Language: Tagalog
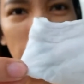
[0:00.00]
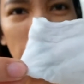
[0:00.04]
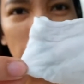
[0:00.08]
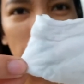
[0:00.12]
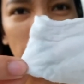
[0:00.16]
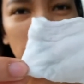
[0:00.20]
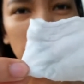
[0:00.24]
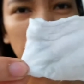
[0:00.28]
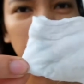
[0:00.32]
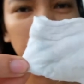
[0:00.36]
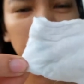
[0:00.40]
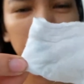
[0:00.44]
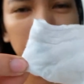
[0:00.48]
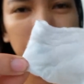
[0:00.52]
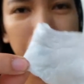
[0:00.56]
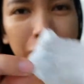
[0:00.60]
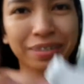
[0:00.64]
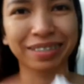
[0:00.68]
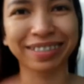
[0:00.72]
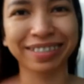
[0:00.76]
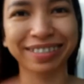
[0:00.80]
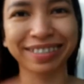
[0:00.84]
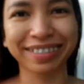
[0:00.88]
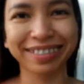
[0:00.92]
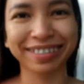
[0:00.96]
and talagang
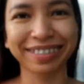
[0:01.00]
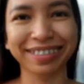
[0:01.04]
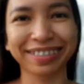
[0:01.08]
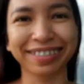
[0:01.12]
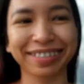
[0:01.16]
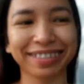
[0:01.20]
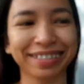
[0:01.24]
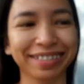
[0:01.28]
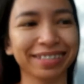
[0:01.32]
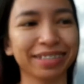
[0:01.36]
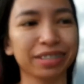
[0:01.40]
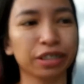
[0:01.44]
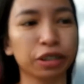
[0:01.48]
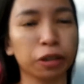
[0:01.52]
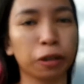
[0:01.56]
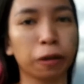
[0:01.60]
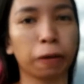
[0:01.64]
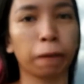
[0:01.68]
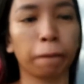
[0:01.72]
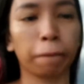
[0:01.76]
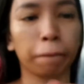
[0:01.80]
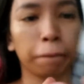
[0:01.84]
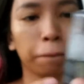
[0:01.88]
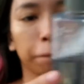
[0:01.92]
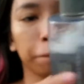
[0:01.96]
natatanggal yung mga dumi
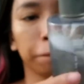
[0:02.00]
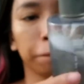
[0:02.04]
sa